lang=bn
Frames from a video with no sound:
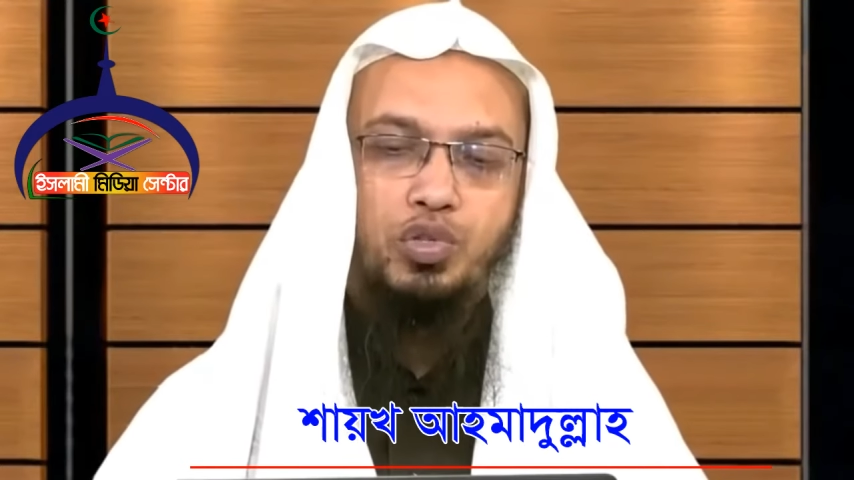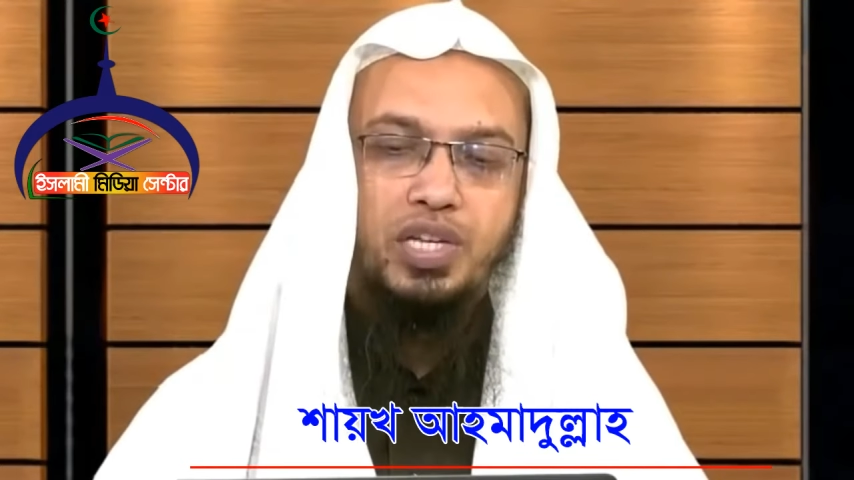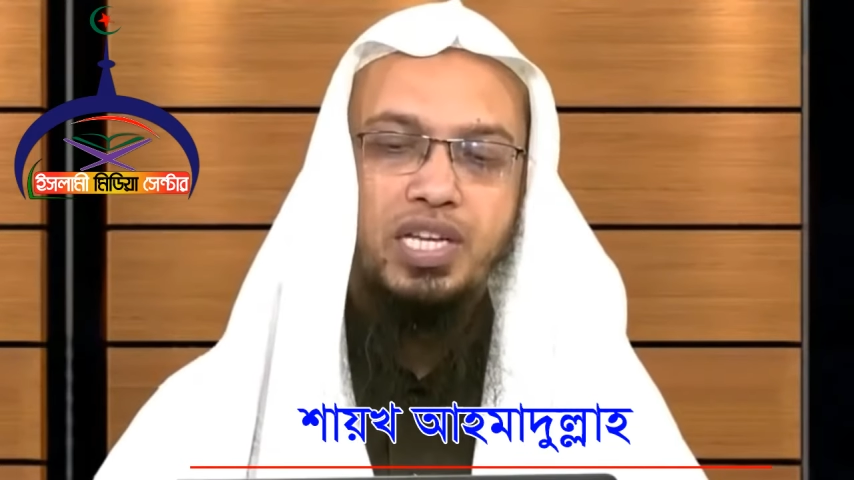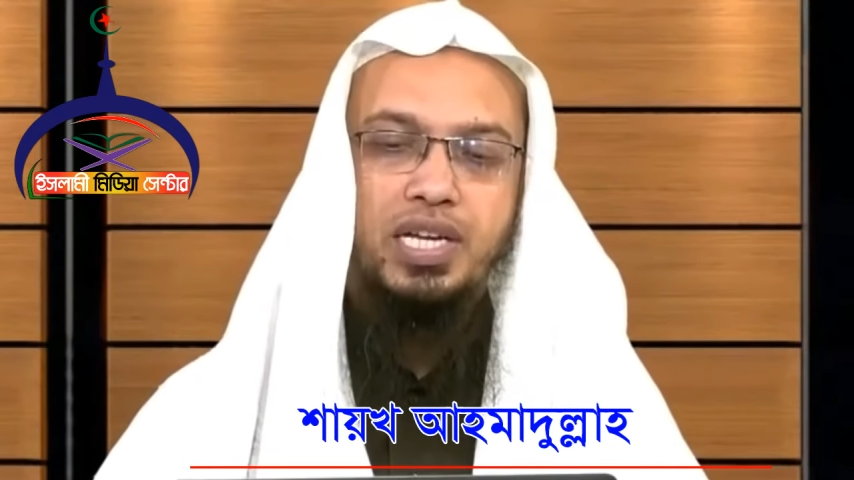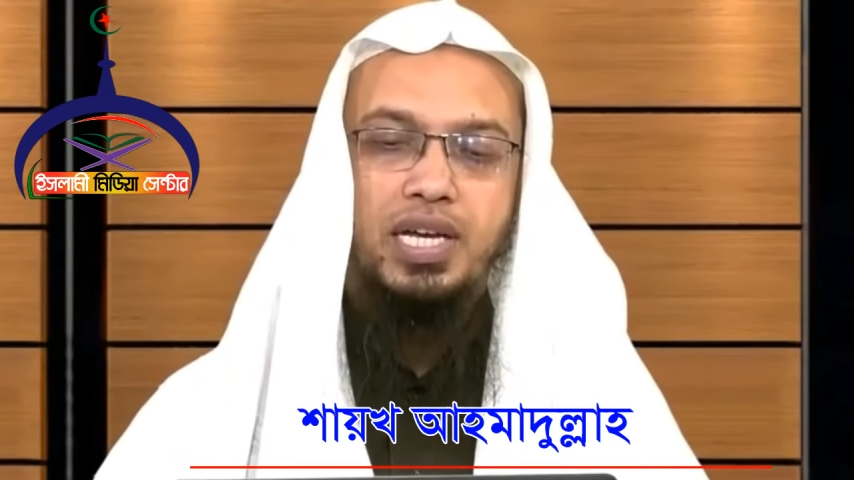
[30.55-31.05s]

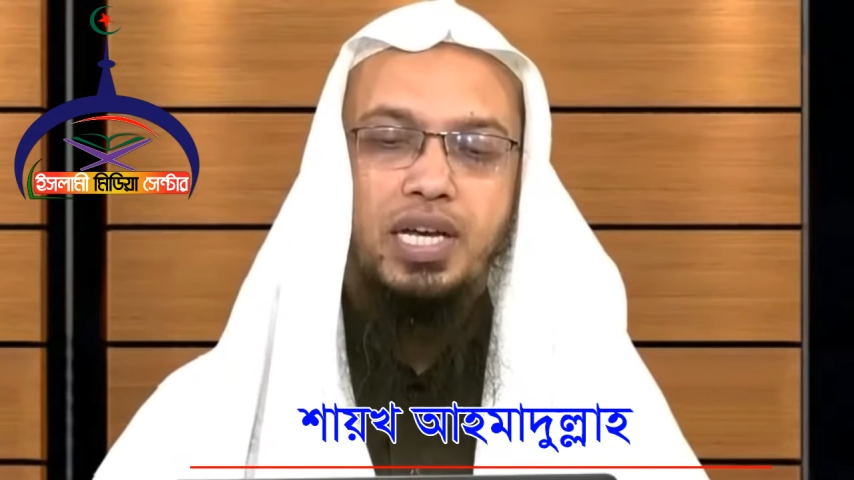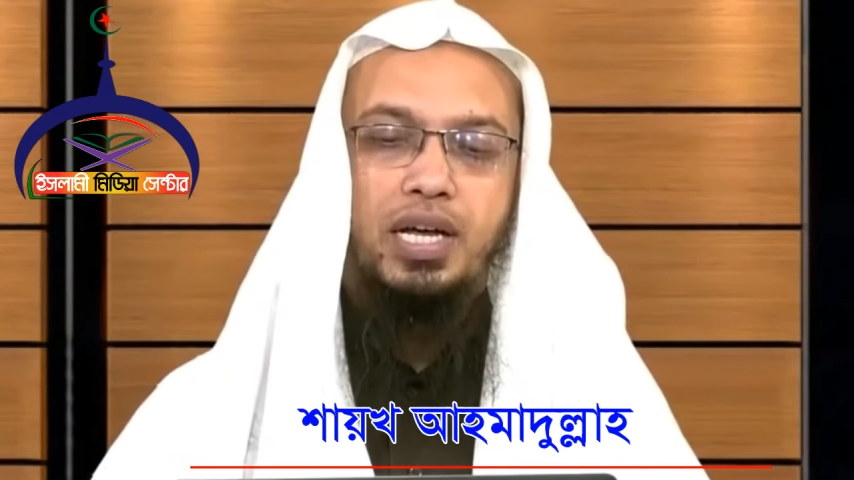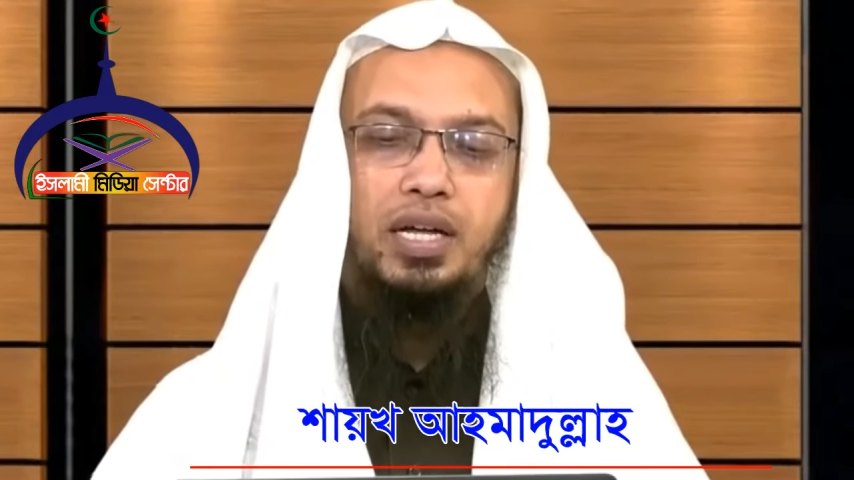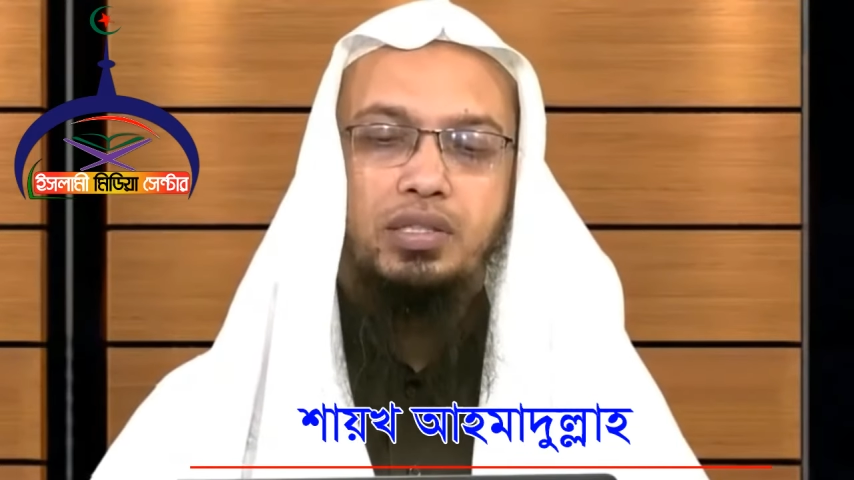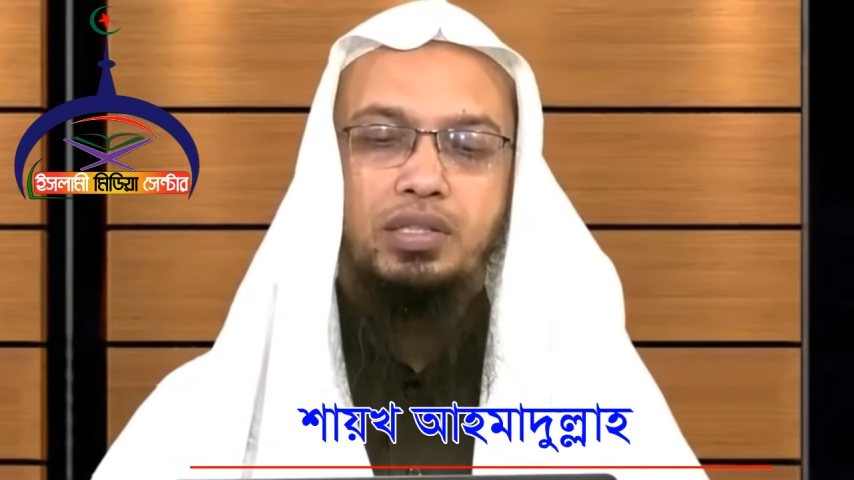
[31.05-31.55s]
অনুযায়ী
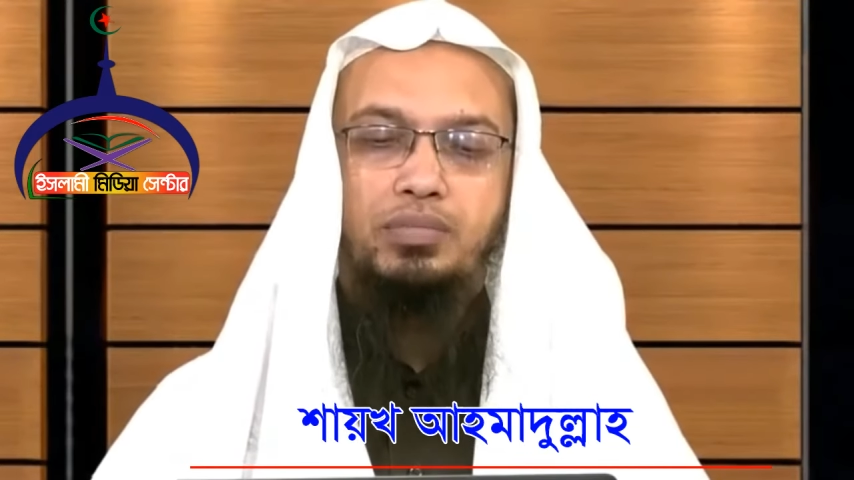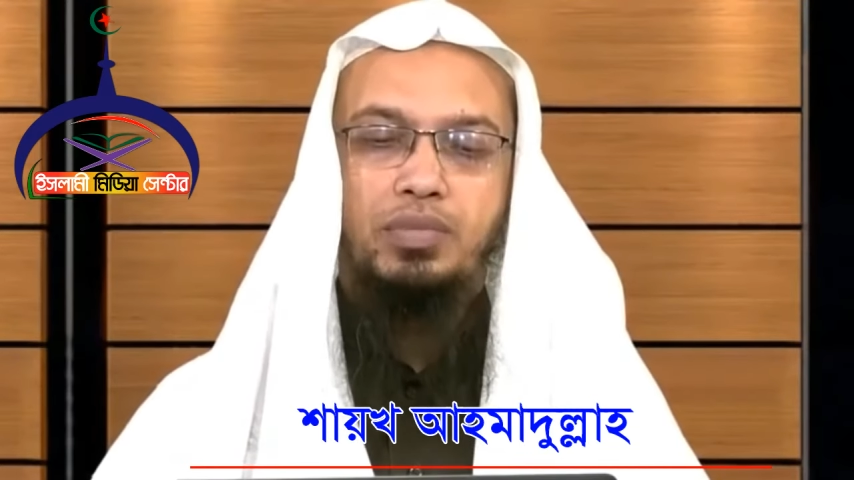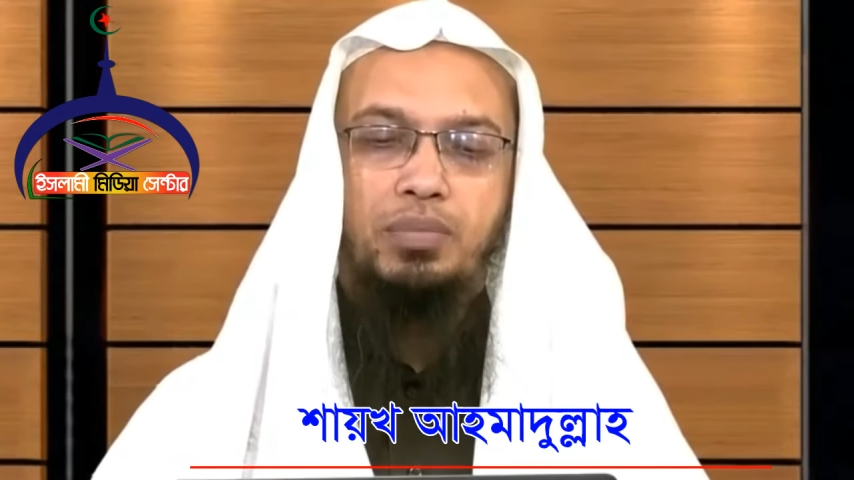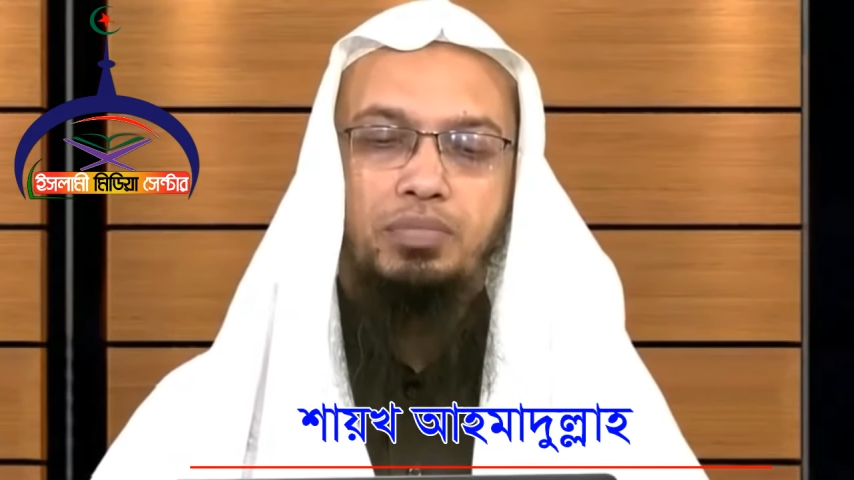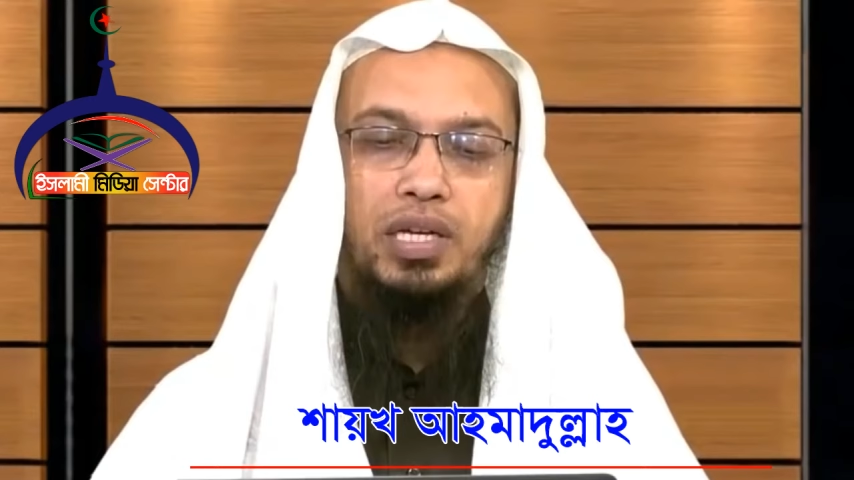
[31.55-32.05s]

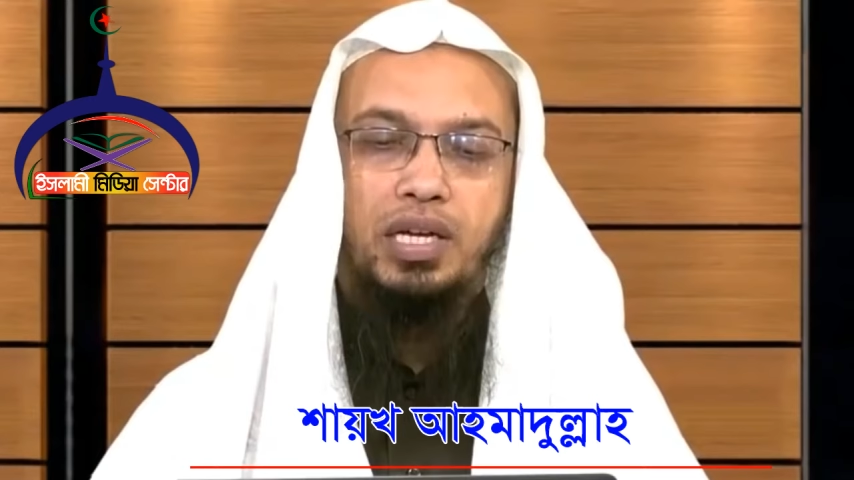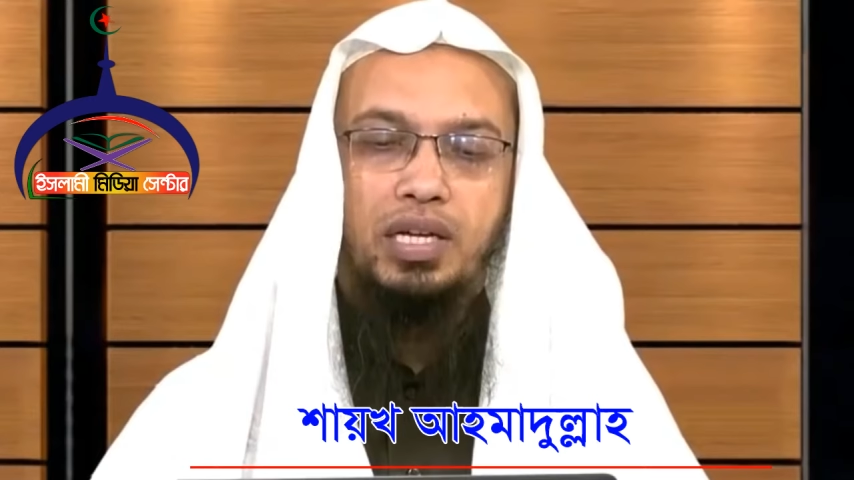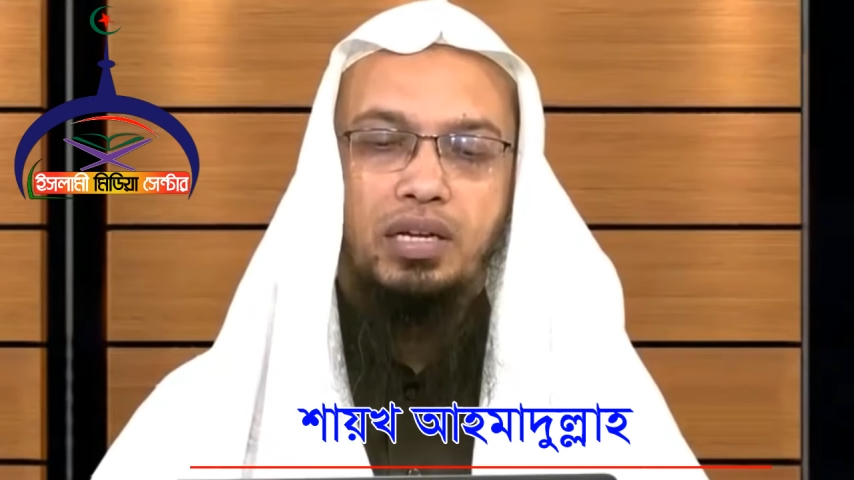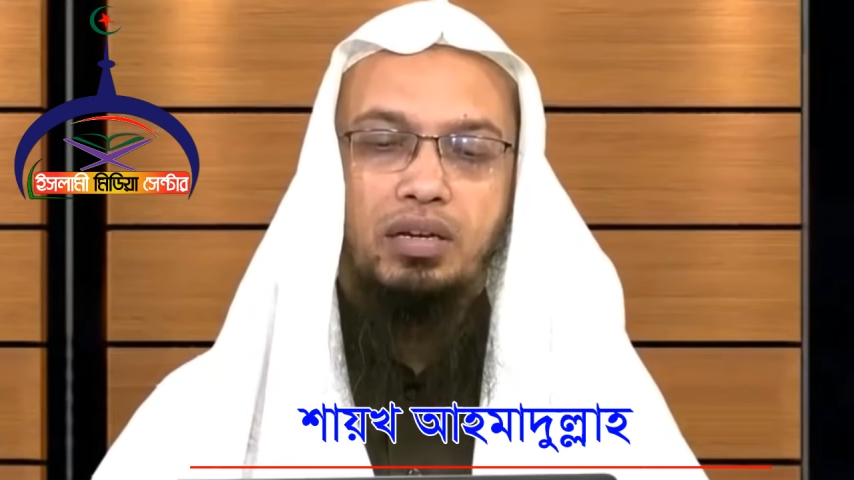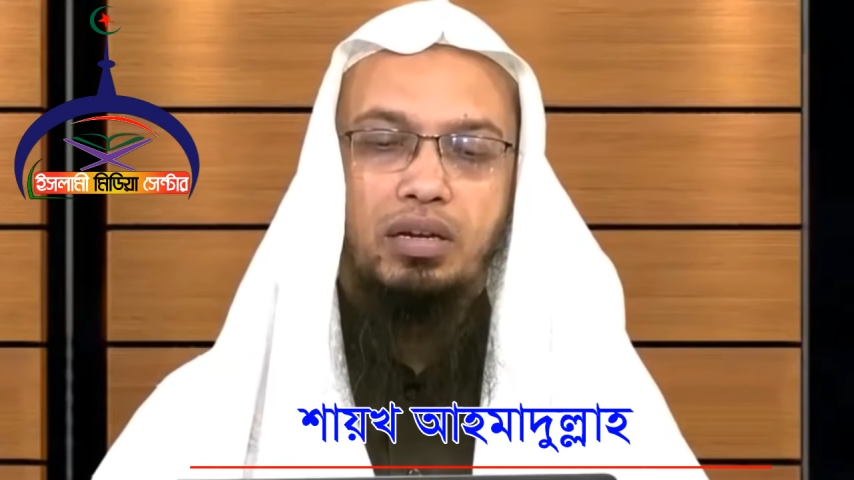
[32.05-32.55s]

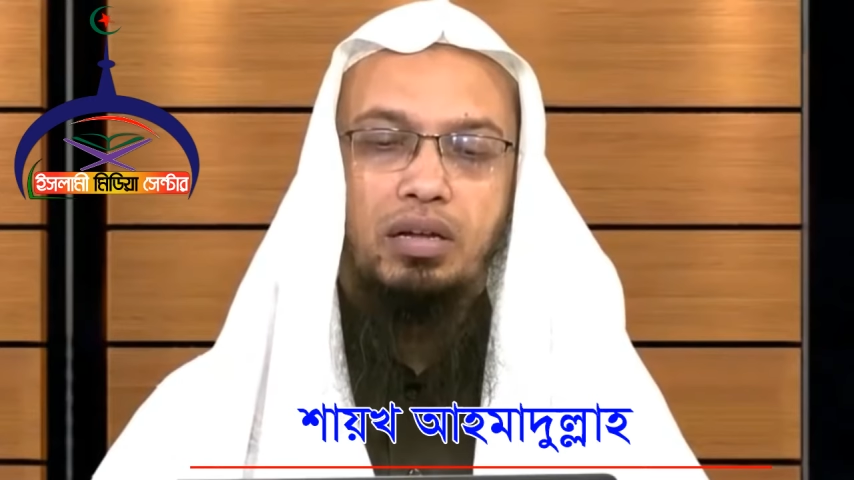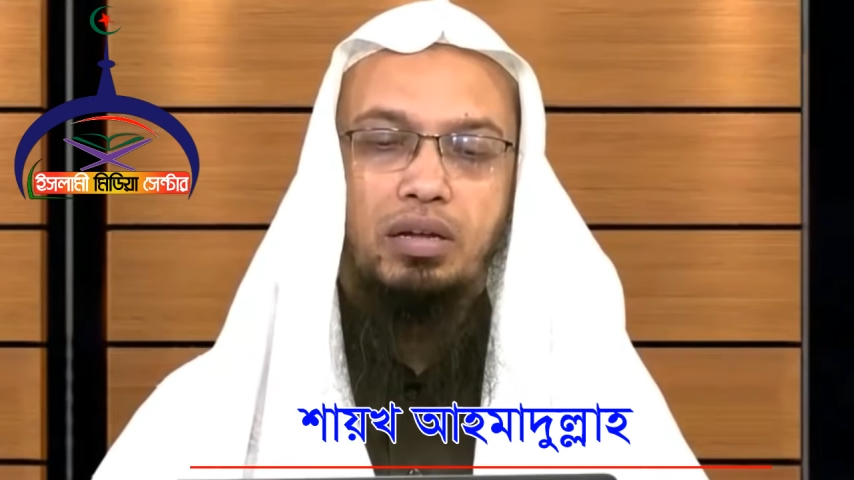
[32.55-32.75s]
আপনার